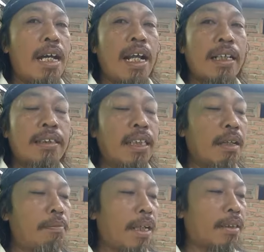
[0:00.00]
arah
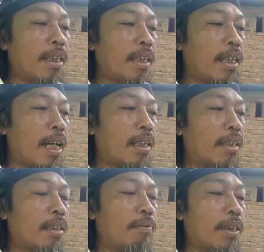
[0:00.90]
rezeki
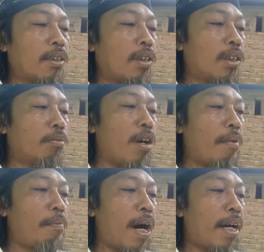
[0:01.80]
panjenengan weton
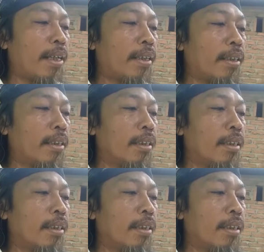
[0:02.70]
jemuah paing